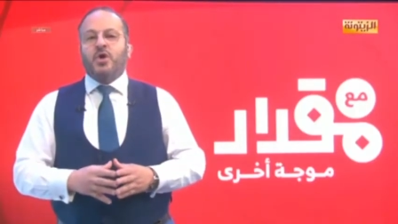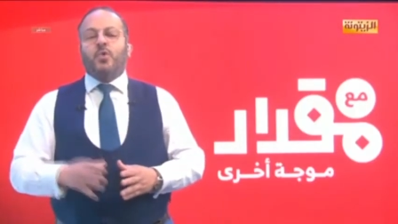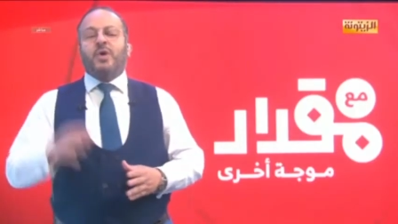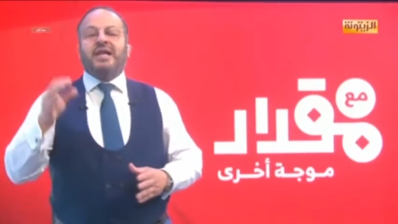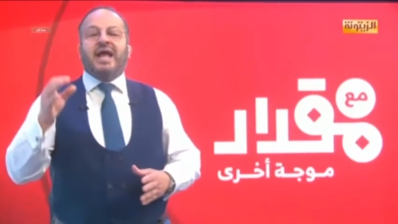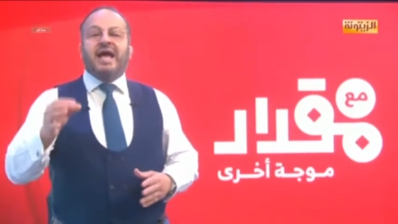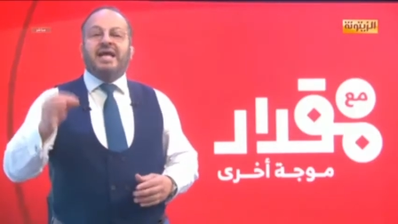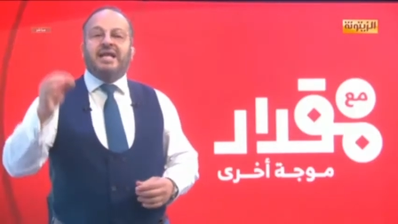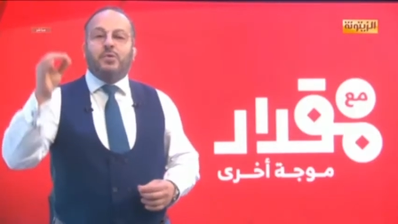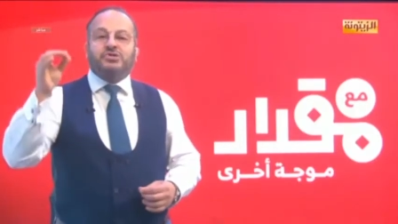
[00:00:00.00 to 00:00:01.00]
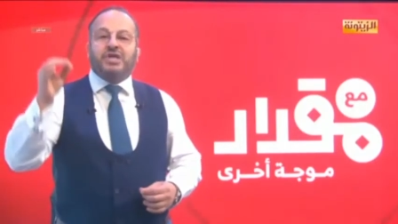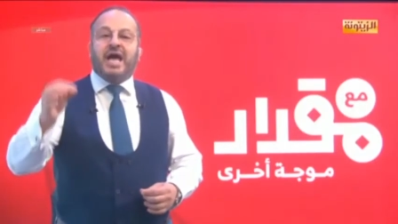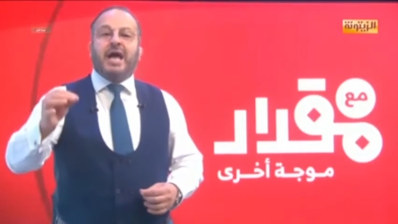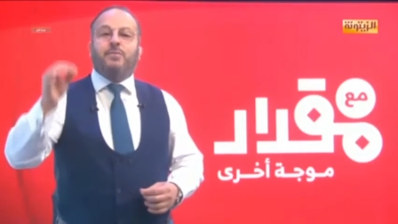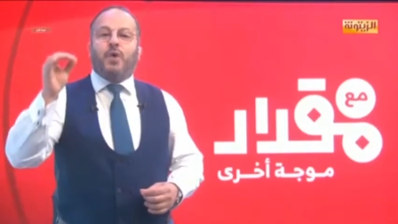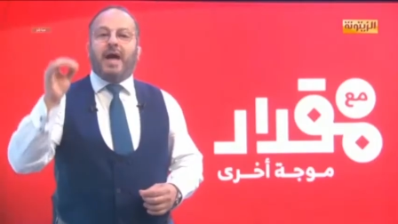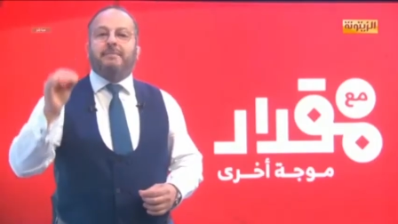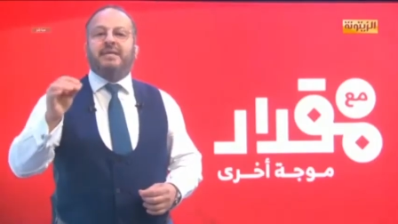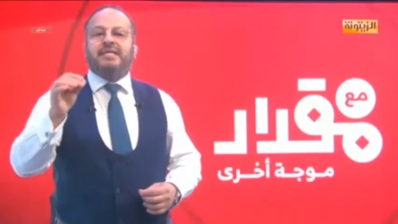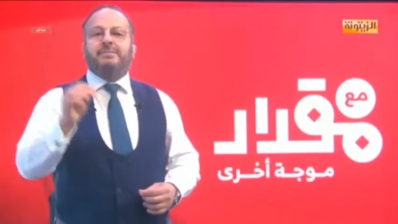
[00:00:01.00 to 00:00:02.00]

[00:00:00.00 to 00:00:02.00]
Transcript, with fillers: والله لو جاء محمد